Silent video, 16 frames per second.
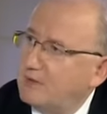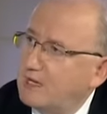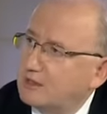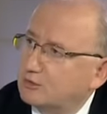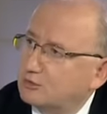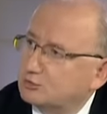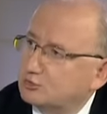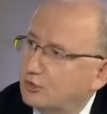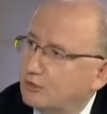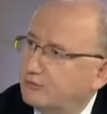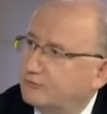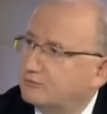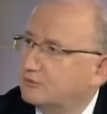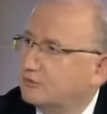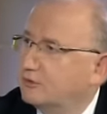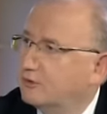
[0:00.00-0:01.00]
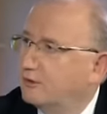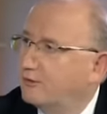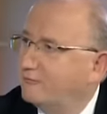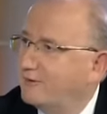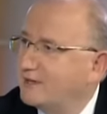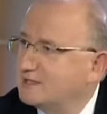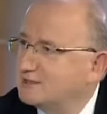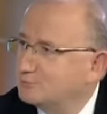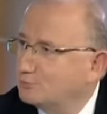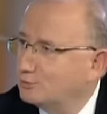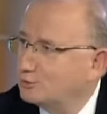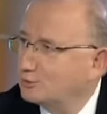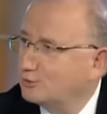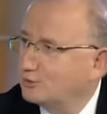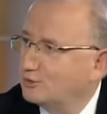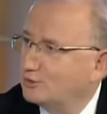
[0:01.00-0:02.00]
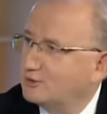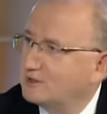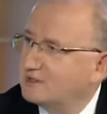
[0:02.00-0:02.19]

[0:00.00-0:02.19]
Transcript: Microsoft, e, Facebook, e,